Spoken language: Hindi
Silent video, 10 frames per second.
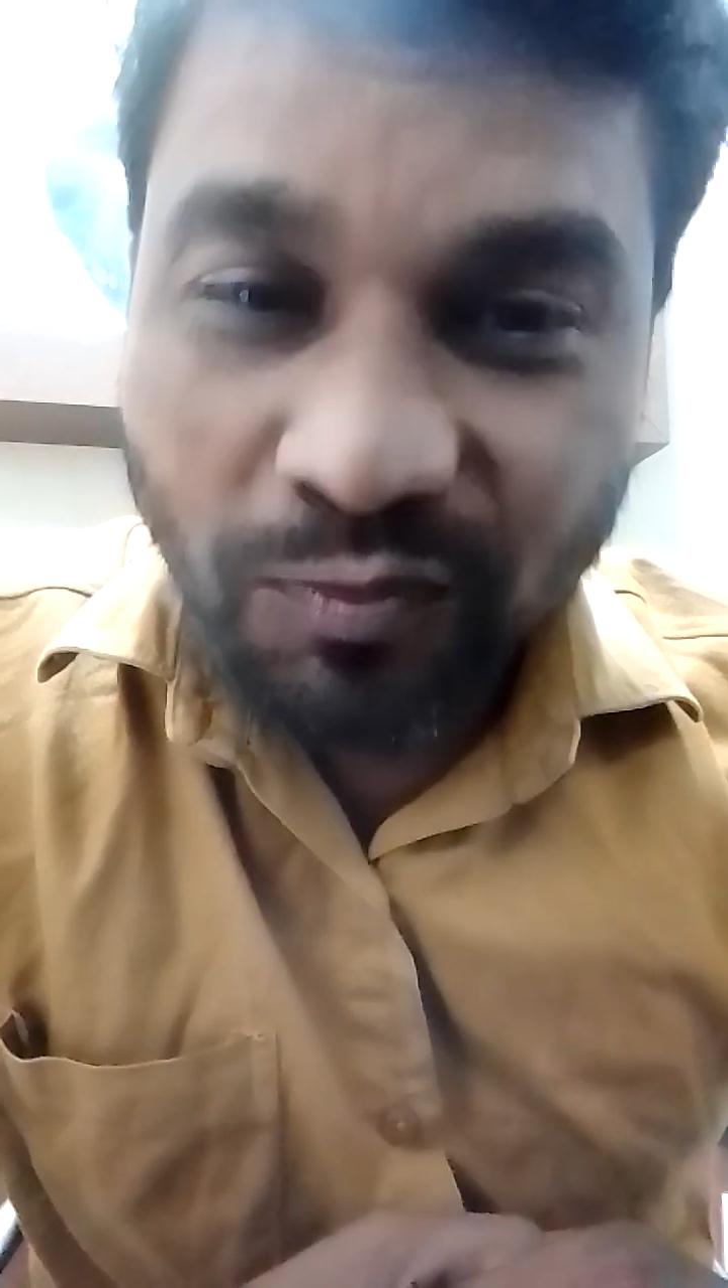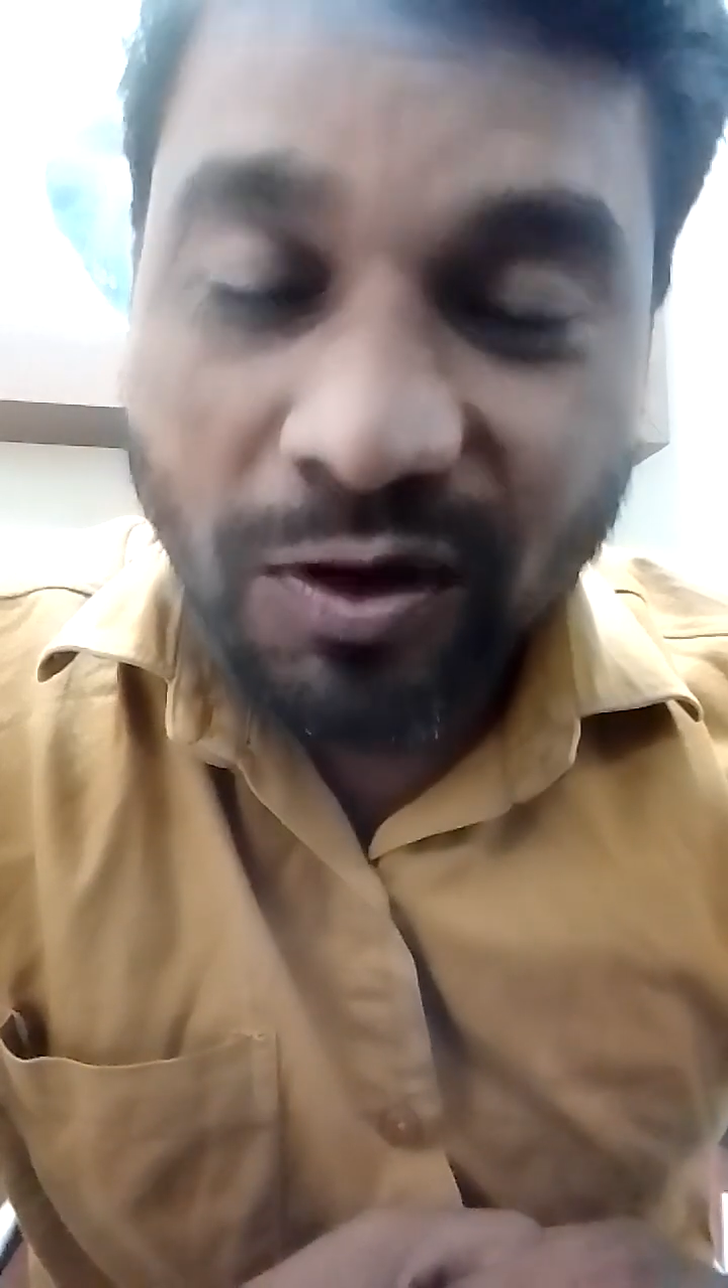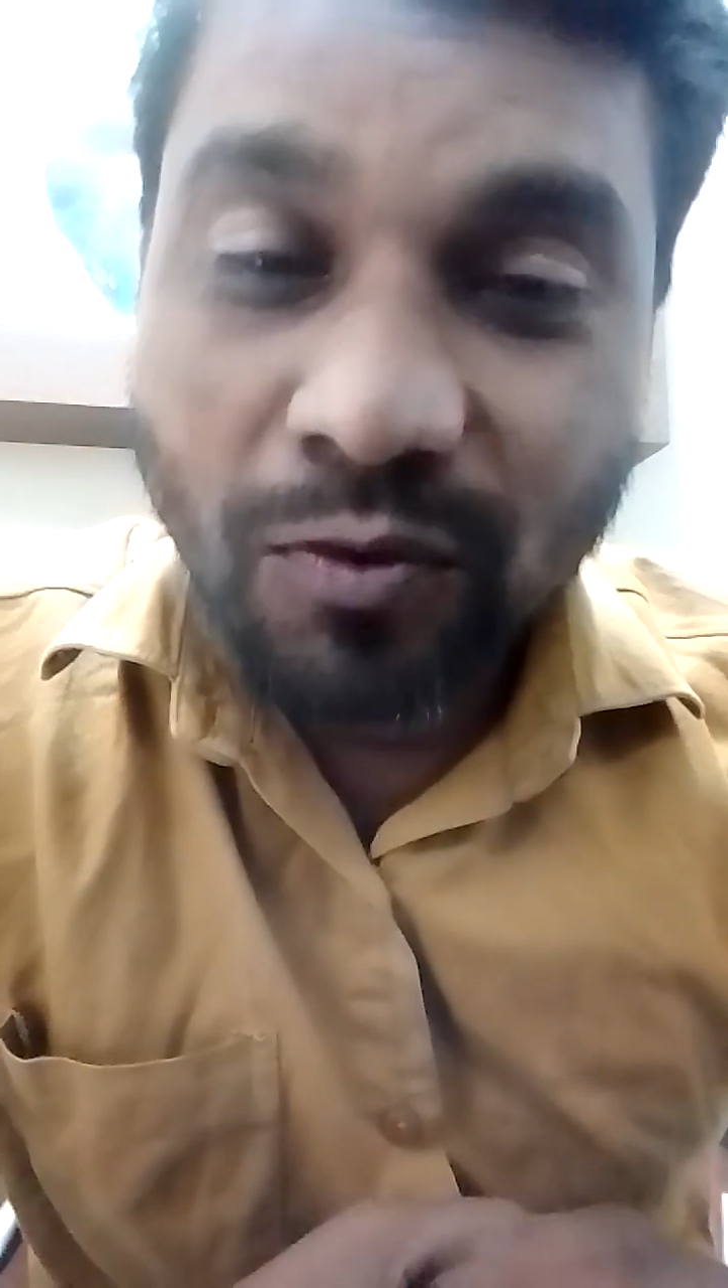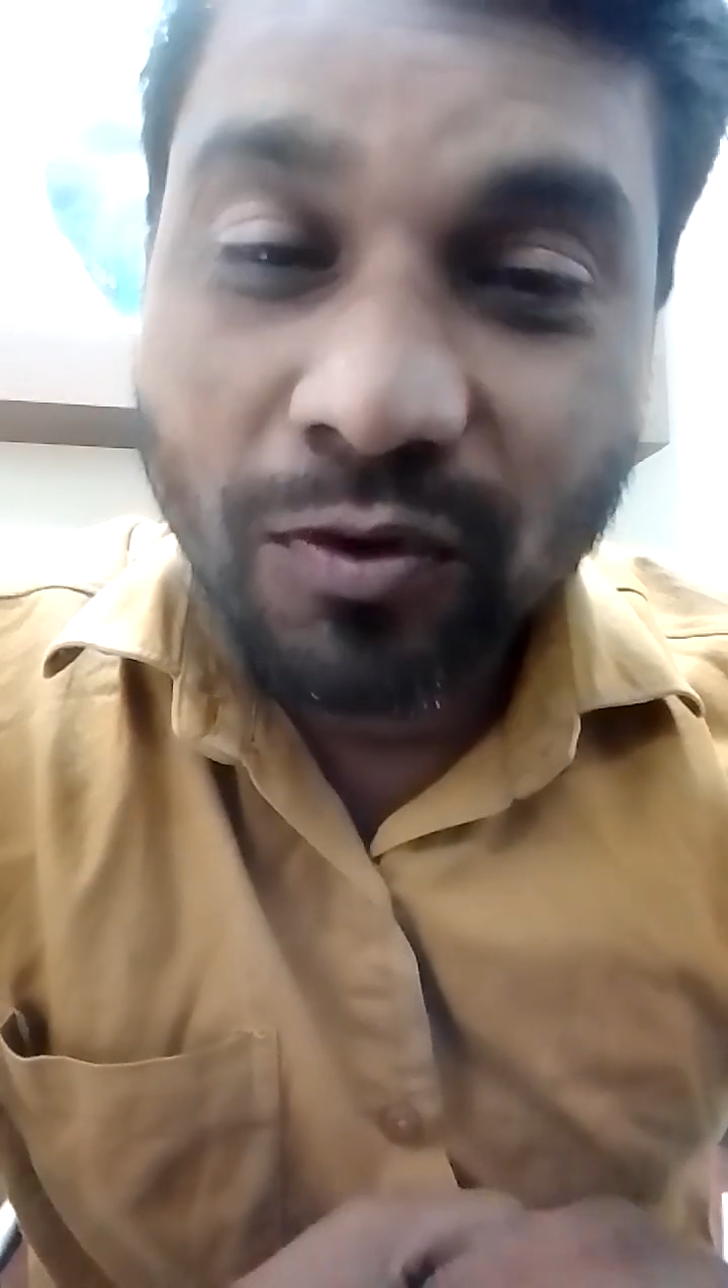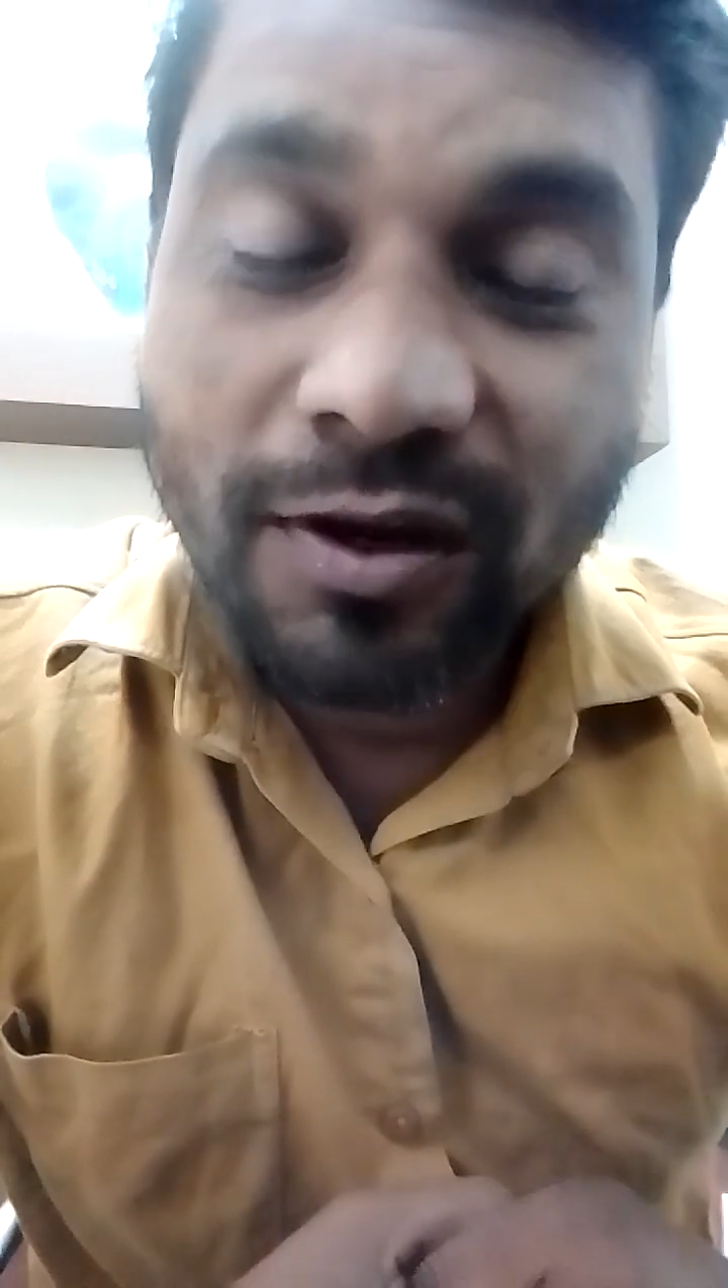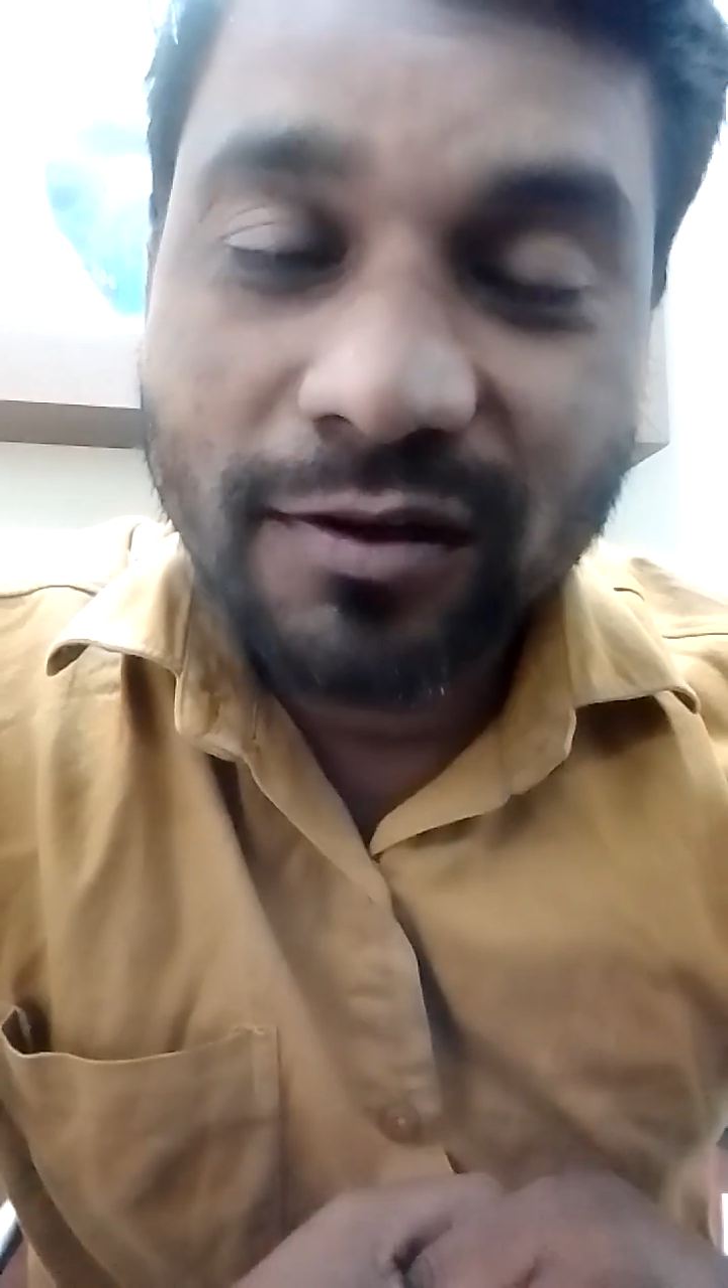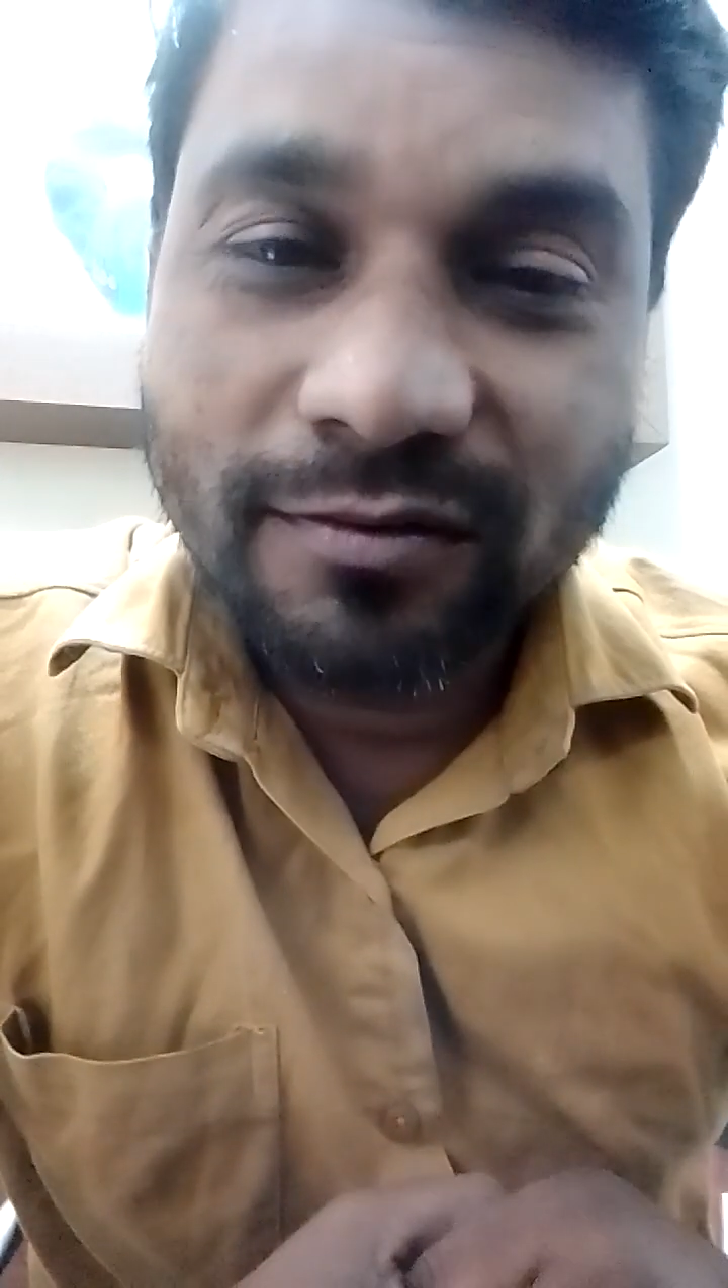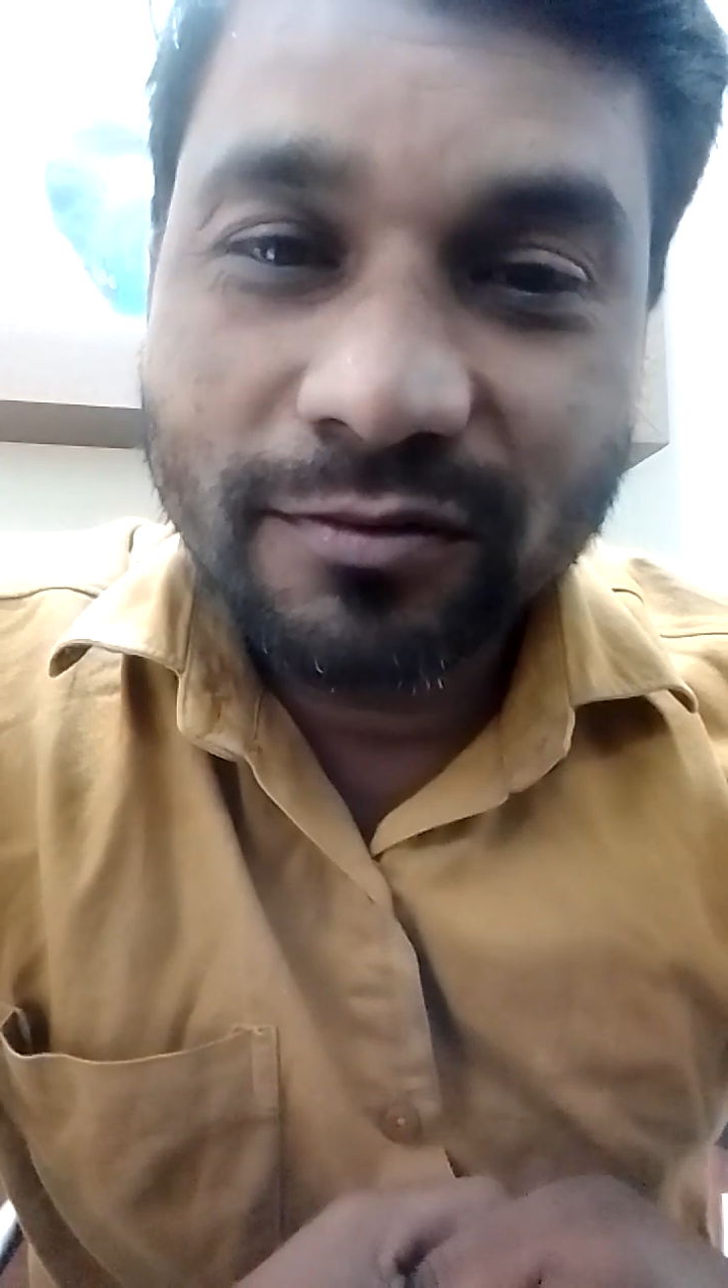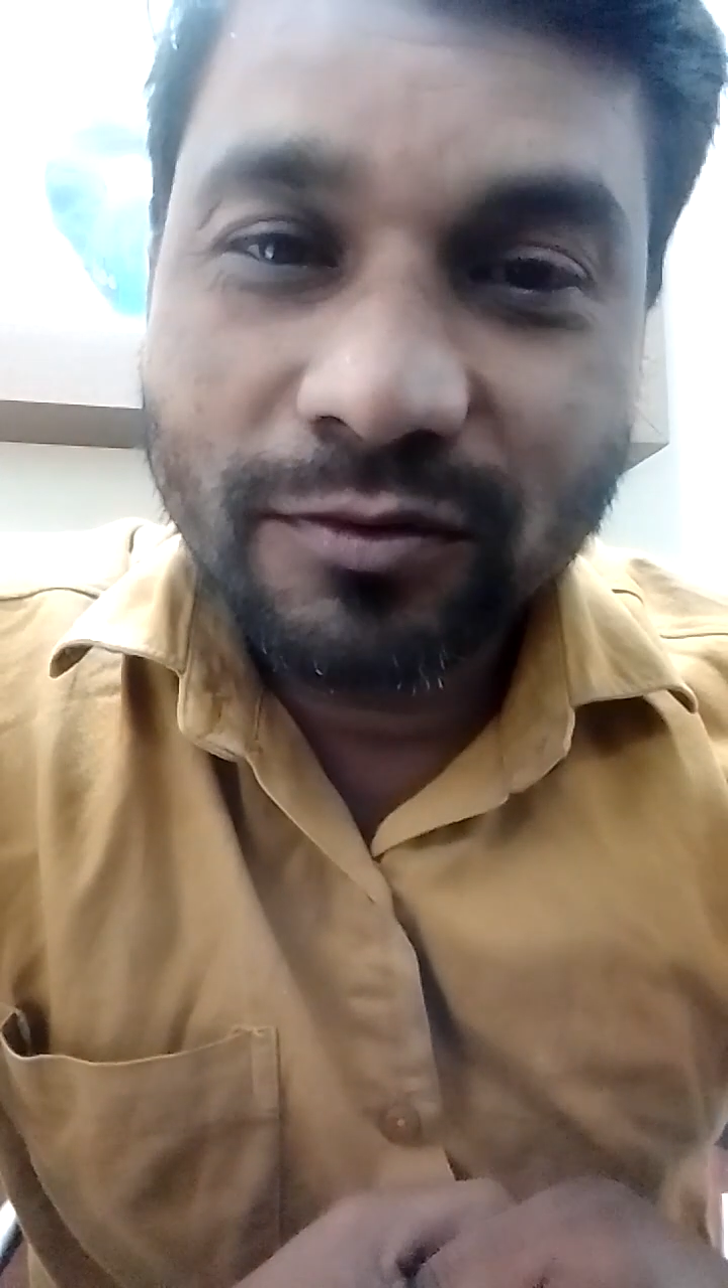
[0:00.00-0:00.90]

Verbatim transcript: युवा होकर